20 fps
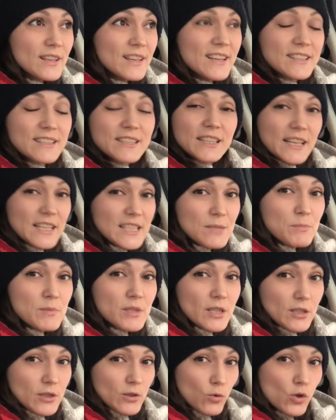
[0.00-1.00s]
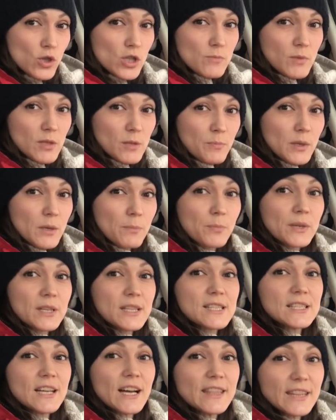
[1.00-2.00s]
этот размер, должен быть
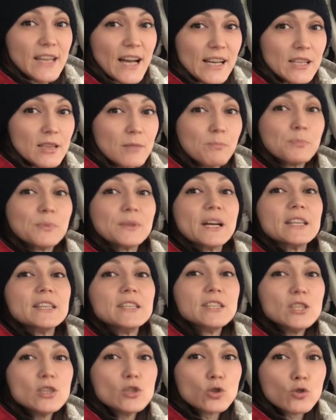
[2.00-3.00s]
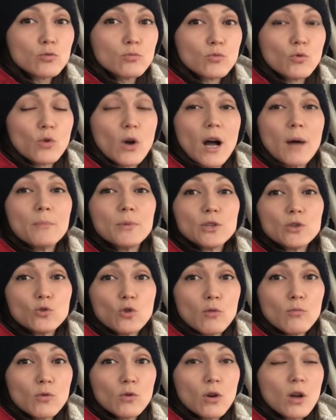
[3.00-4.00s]
пропорционален планируемому
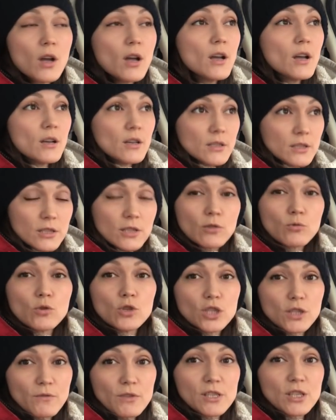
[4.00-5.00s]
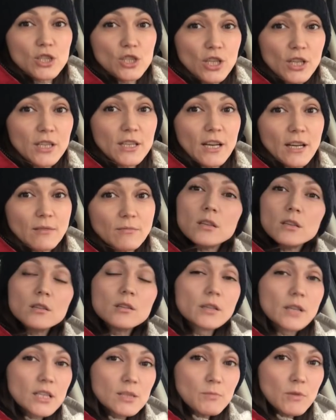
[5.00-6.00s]
объему строящегося жилья. И
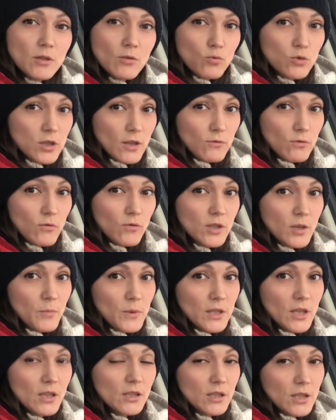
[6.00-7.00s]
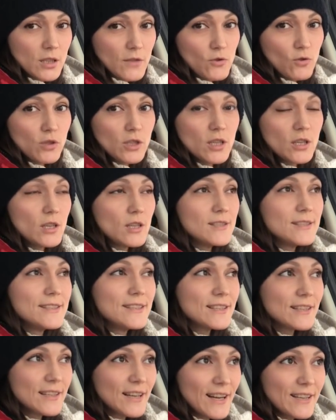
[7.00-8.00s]
размер уставного капитала – это все-таки
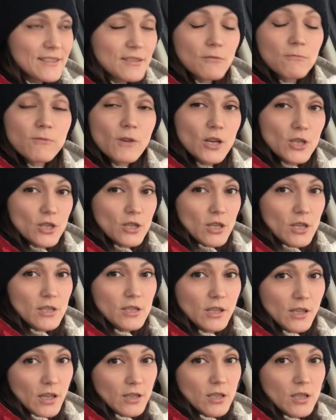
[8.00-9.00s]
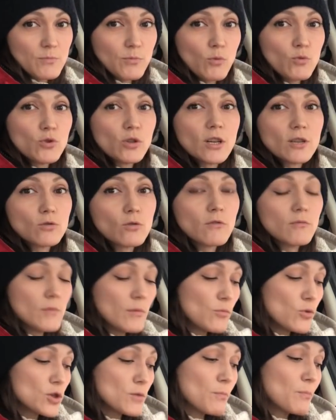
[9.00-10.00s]
индикатор, важный индикатор, с помощью которого
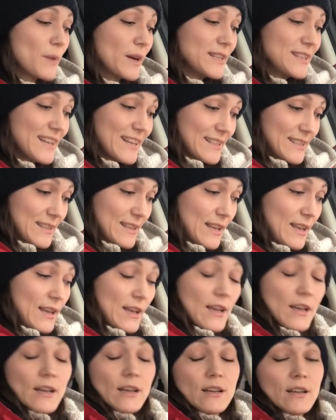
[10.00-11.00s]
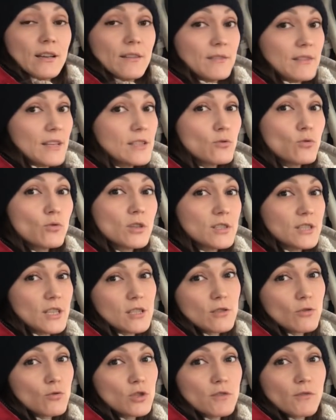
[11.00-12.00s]
мы можем понять, насколько
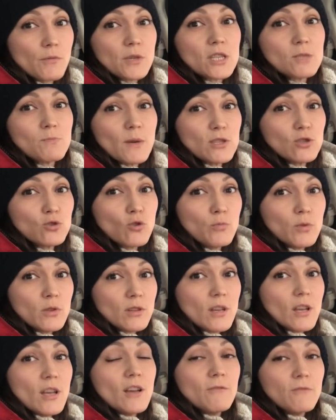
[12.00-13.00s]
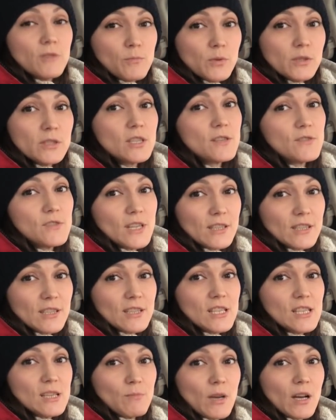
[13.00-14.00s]
застройщик вообще способен выполнить взятые
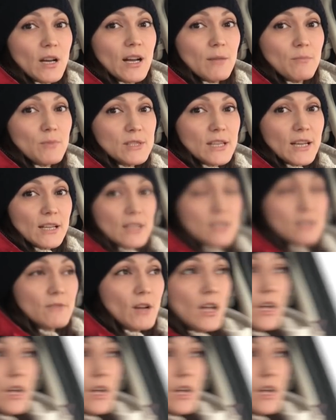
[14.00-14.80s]
на себя обязательства.